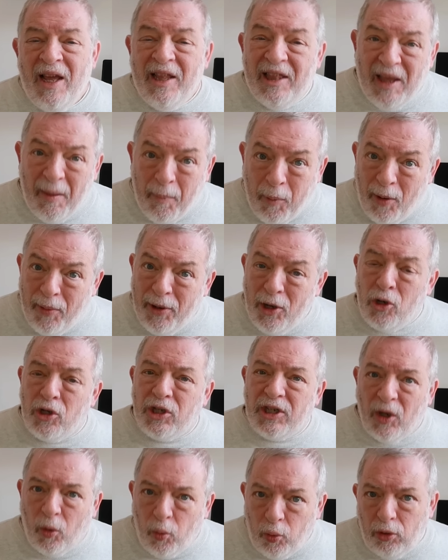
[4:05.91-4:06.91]
Después vino
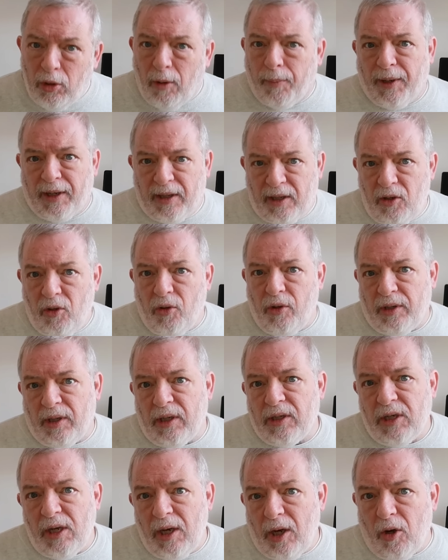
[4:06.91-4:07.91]
el segundo partido de
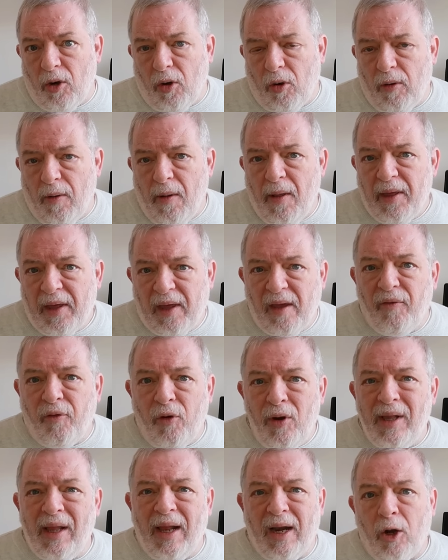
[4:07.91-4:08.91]
este ciclo, que
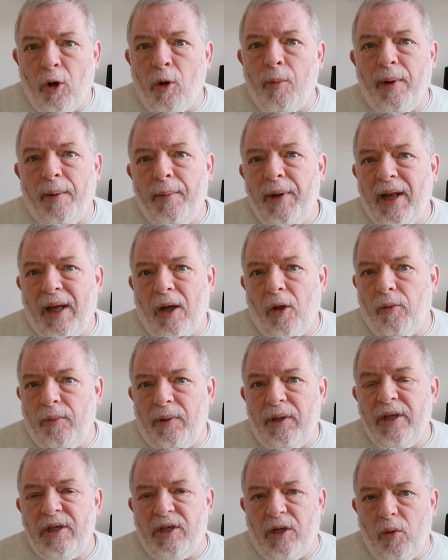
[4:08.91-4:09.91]
fue el de la Copa América
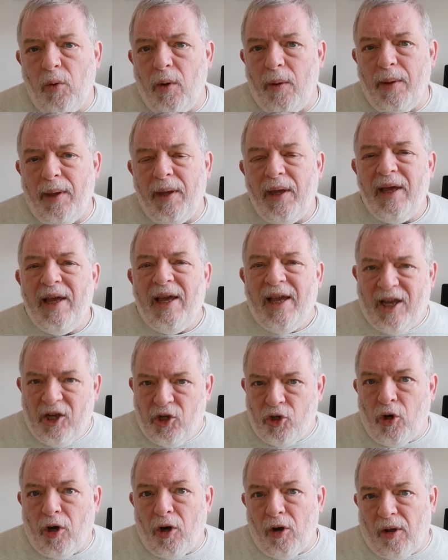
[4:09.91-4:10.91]
2019,
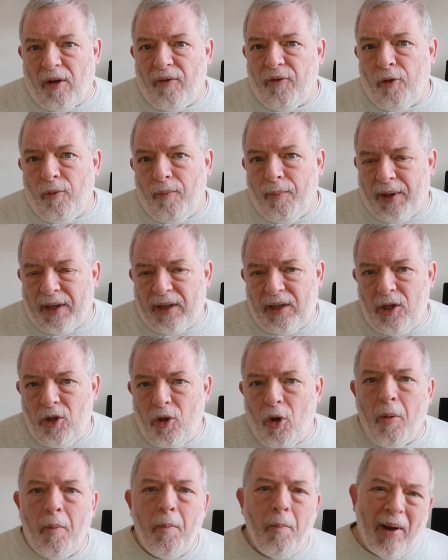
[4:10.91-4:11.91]
que yo creo que fue un
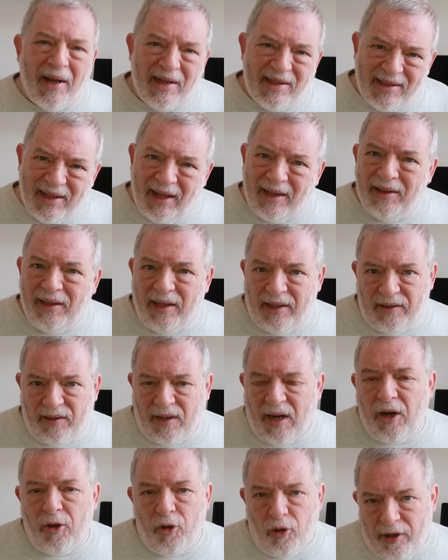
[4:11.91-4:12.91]
partido bastante
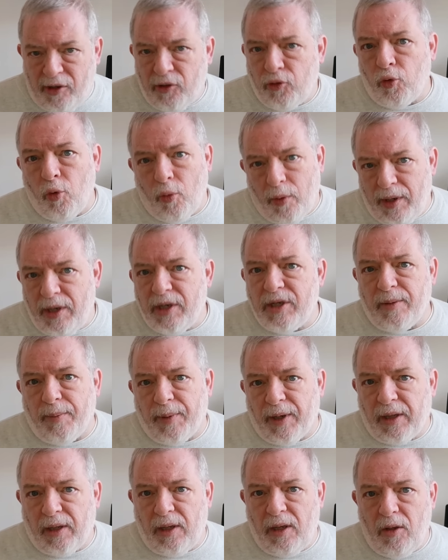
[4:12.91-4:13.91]
extraño. Estuve en ese
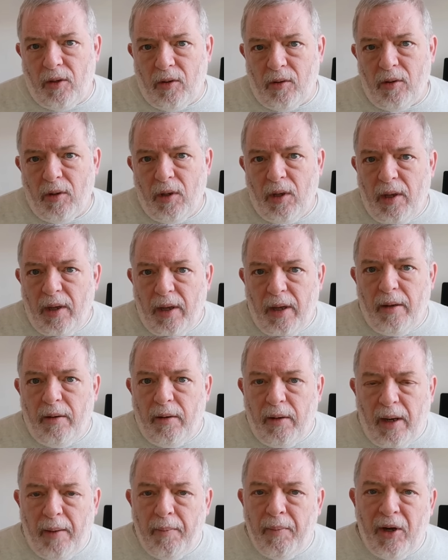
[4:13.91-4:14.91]
partido,
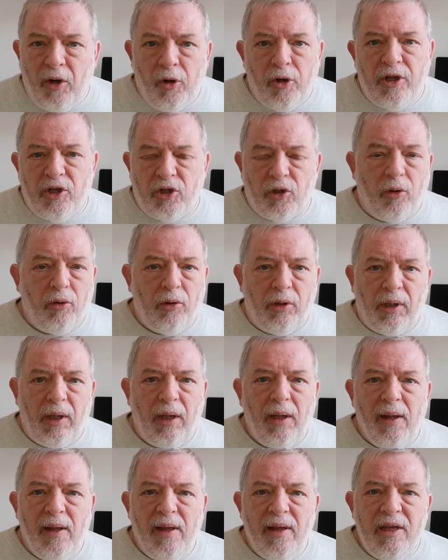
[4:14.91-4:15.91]
en, en Belo
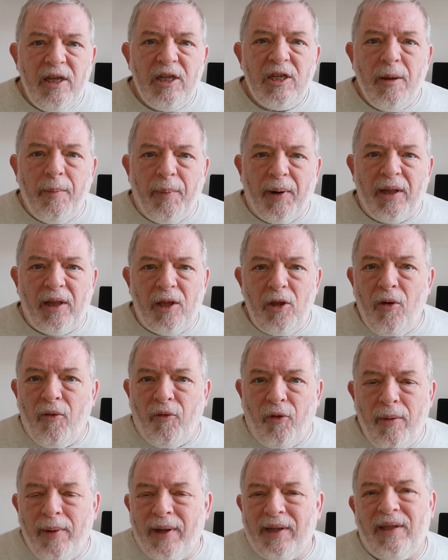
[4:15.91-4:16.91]
Horizonte, y ese
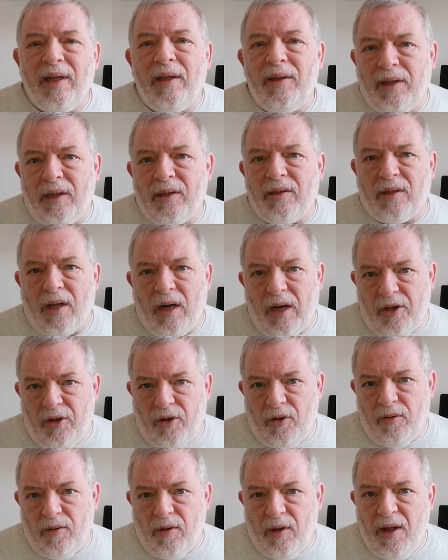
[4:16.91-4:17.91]
partido fue bastante
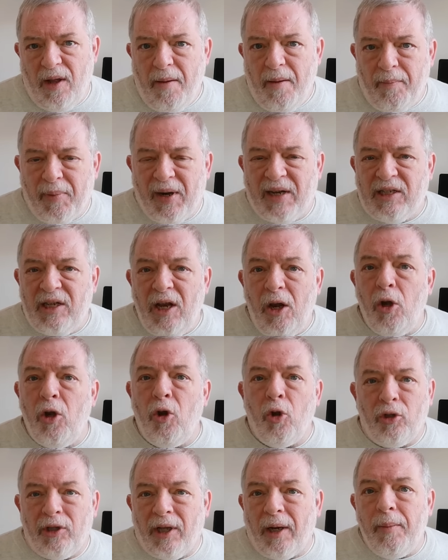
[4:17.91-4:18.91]
extraño. Brasil
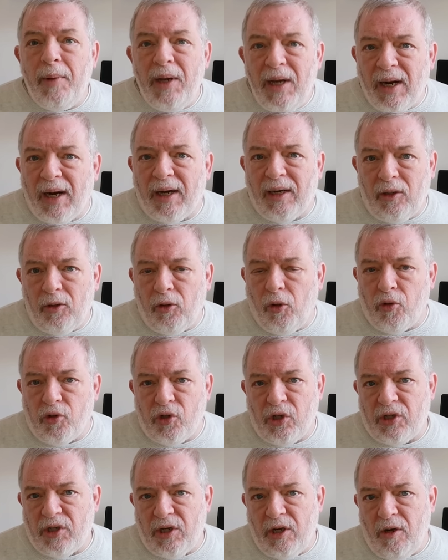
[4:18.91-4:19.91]
lo termina ganando
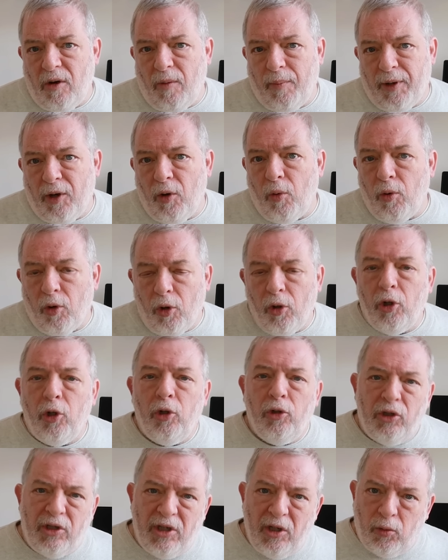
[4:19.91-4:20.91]
2 a 0, pero hubo
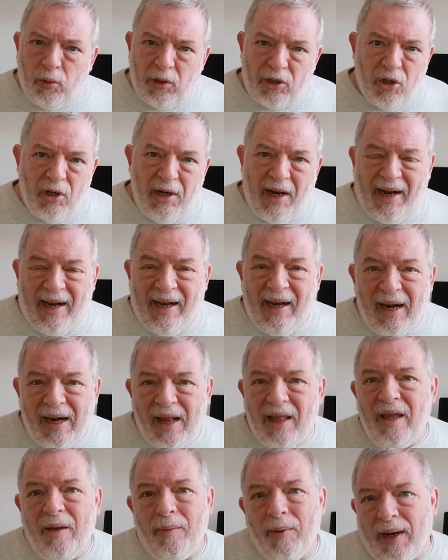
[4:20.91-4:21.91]
situaciones
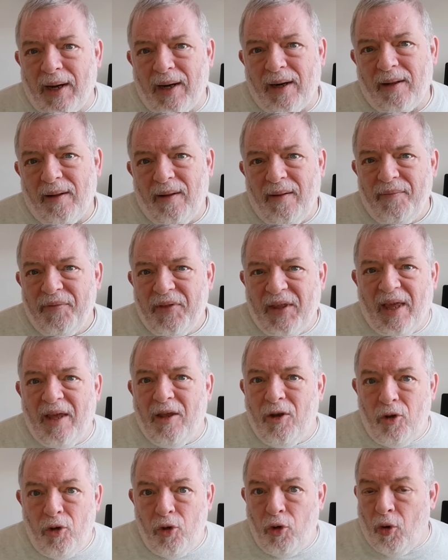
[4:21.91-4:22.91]
claras de VAR
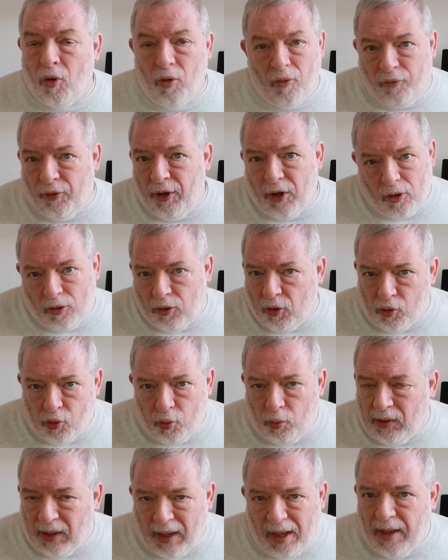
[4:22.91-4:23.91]
que no fueron
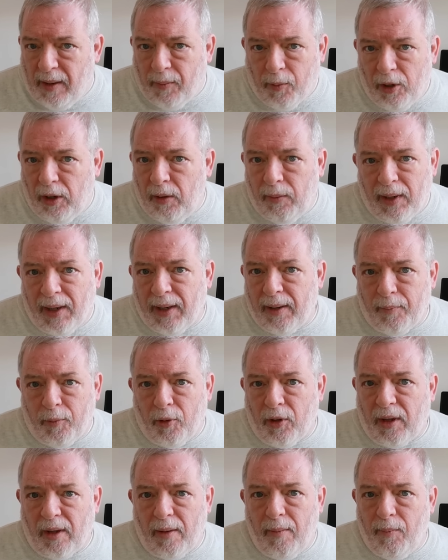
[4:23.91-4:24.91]
consultadas por el VAR,
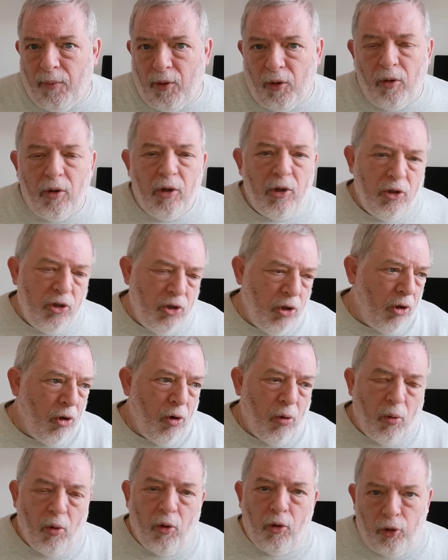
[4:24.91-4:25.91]
por ejemplo, yo
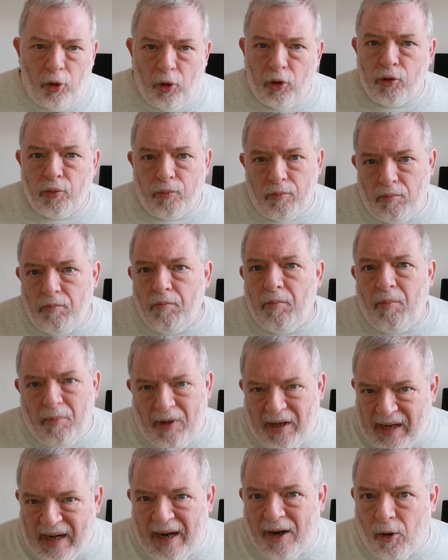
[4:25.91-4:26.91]
creo que hubo dos
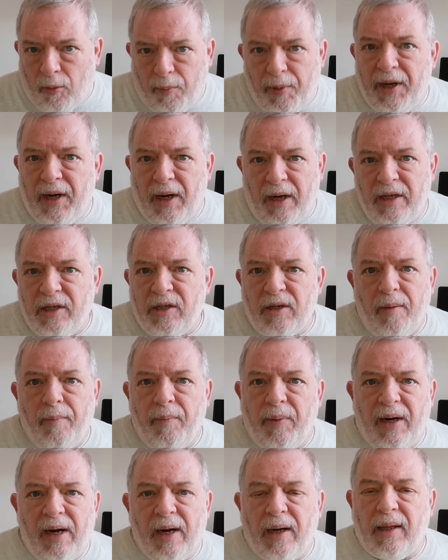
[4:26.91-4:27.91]
claros penales
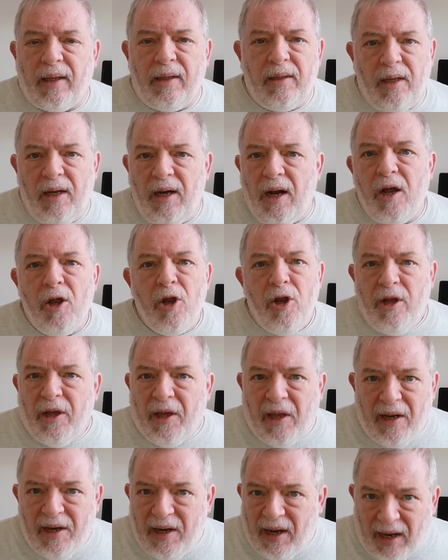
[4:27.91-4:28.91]
para Argentina
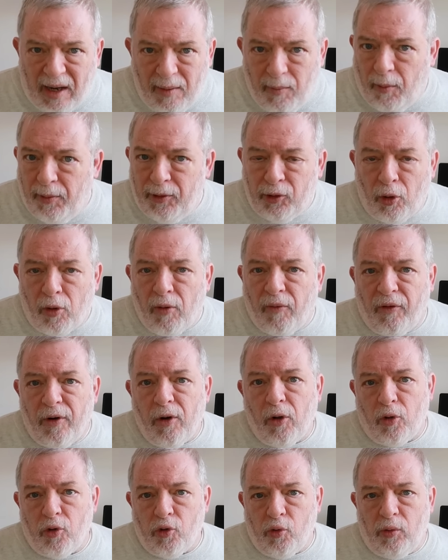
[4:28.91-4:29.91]
que en aquel momento no
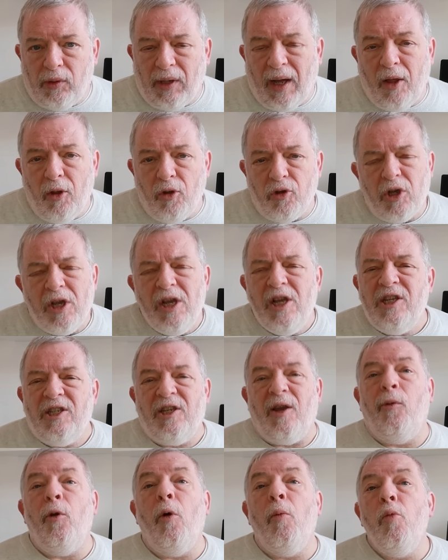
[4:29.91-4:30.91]
fueron consultados.
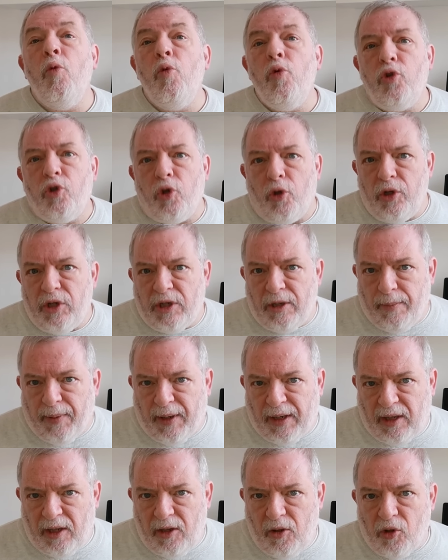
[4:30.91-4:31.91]
Se habló mucho de ese
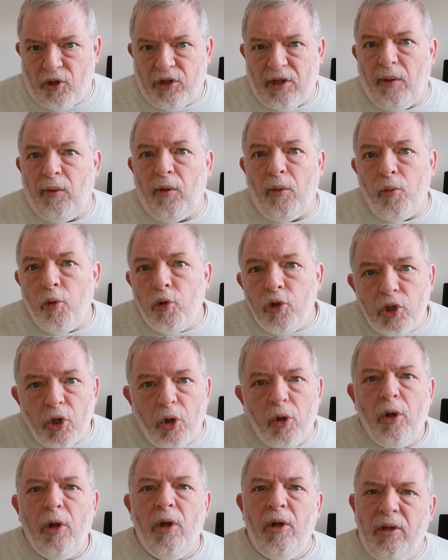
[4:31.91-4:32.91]
partido, se habló
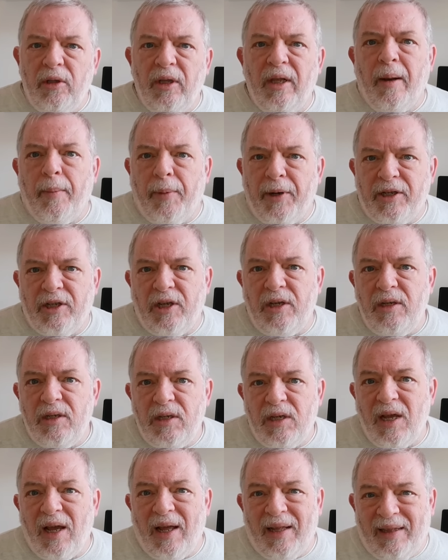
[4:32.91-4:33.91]
mucho de la
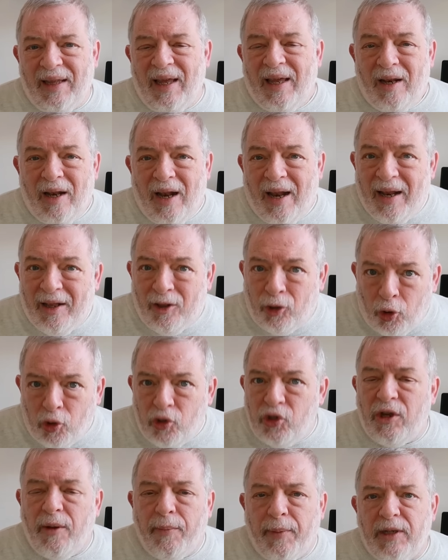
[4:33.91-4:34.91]
presencia del
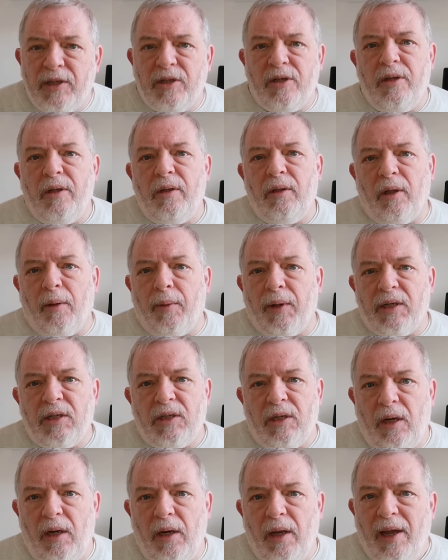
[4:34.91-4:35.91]
entonces presidente de
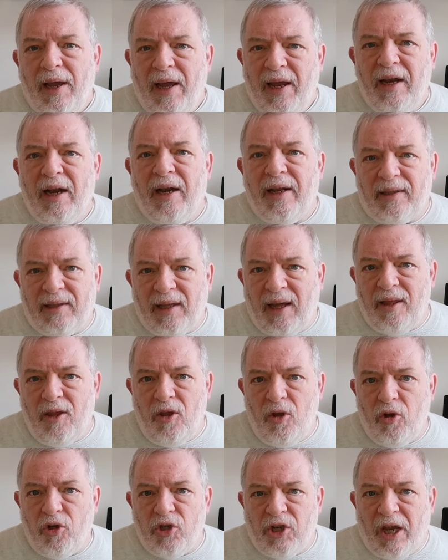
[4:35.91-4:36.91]
Brasil en el
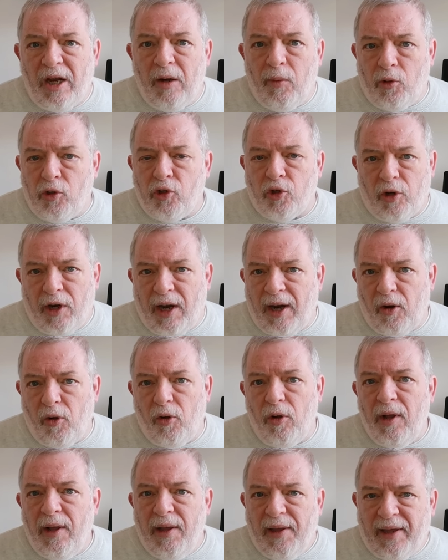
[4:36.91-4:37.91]
estadio, Jair
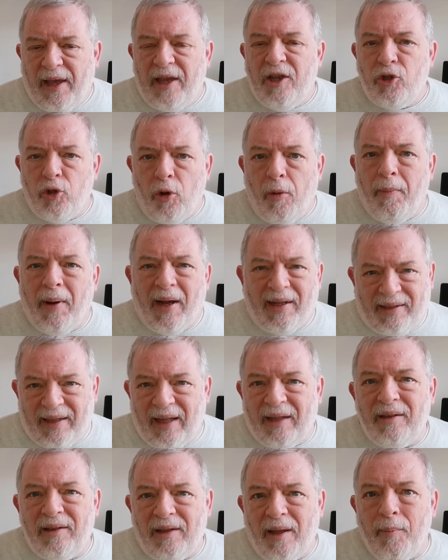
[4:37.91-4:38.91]
Bolsonaro, que hizo
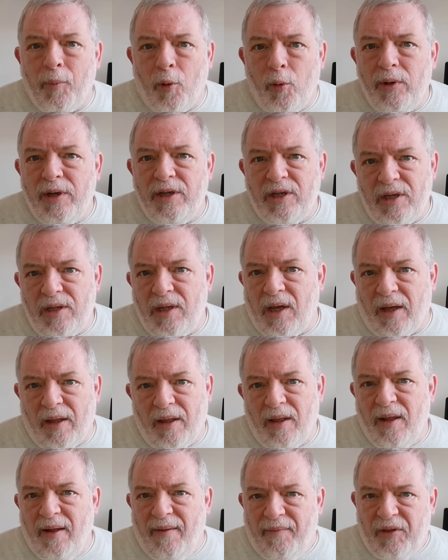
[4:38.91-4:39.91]
bastante
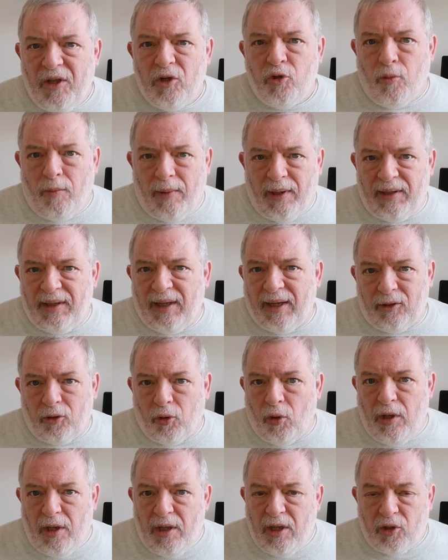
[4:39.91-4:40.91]
publicidad de su
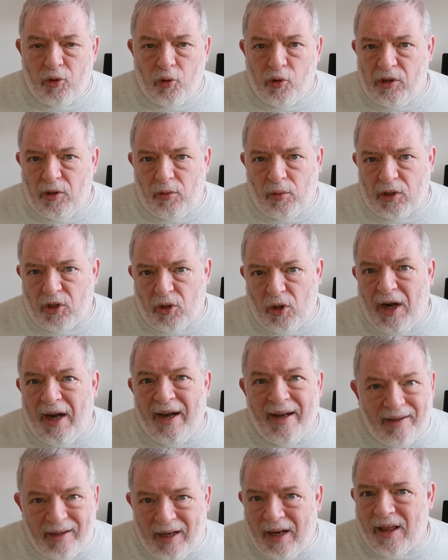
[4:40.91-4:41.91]
mandato y de su situación
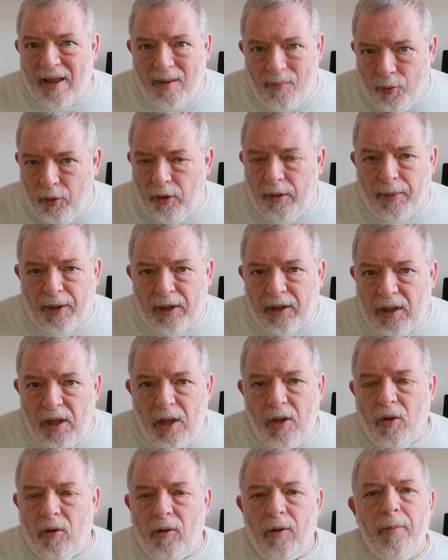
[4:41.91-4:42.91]
en el entretiempo del
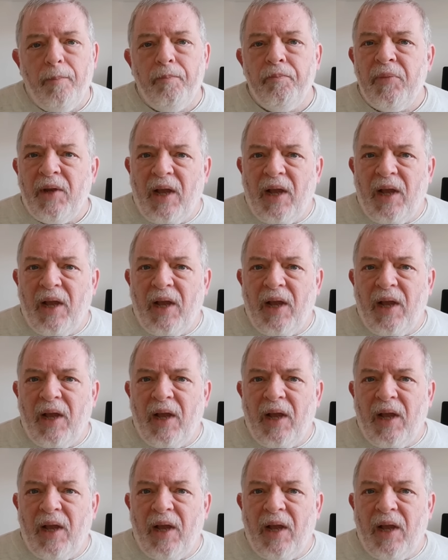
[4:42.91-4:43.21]
partido.